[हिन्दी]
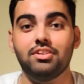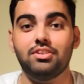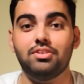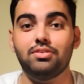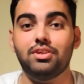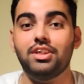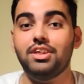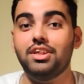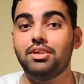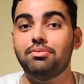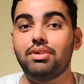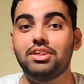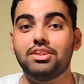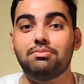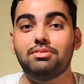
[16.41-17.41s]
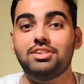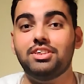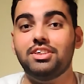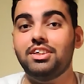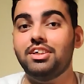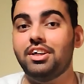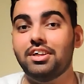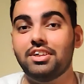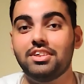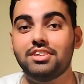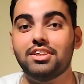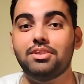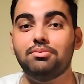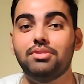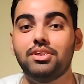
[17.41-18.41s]
क्योंकि ये हमारे सेमेस्टर की आखिरी
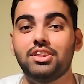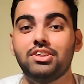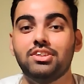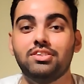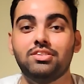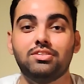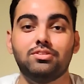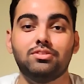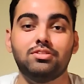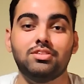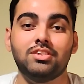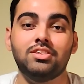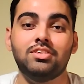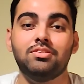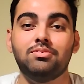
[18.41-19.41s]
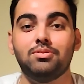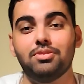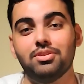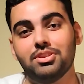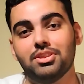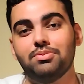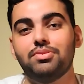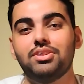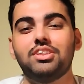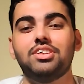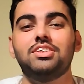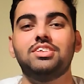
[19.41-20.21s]
असाइनमेंट है तो सर थोड़े से नंबर दे